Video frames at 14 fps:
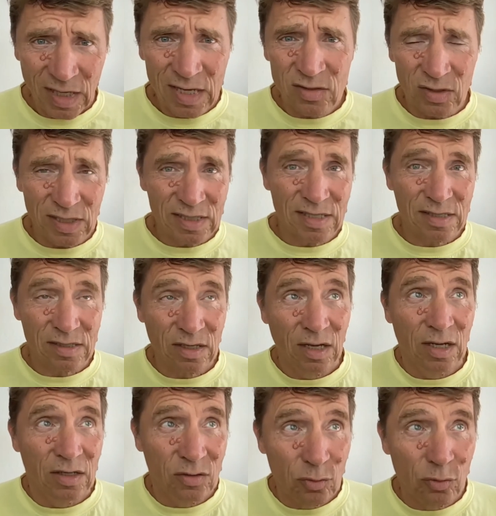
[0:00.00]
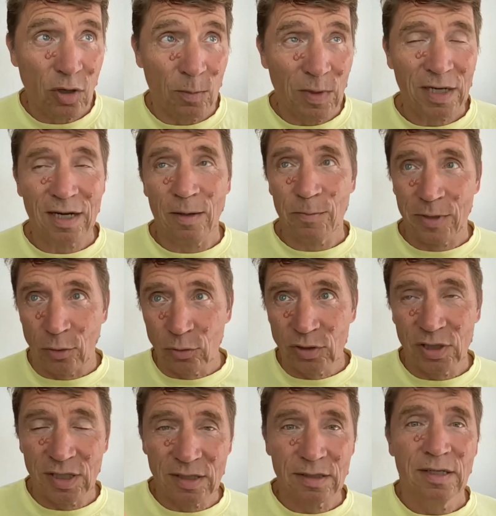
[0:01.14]
Also dieses 2 Komma Club
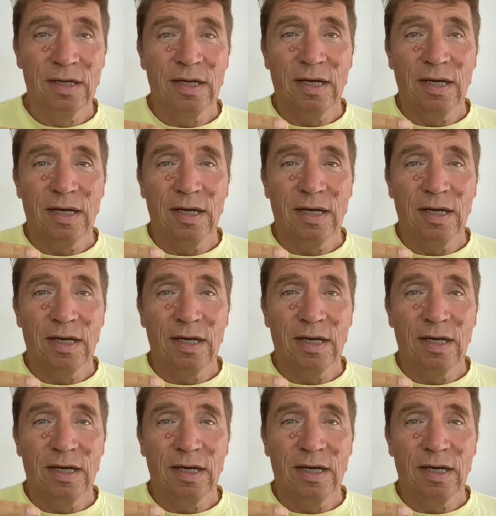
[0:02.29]
Coaching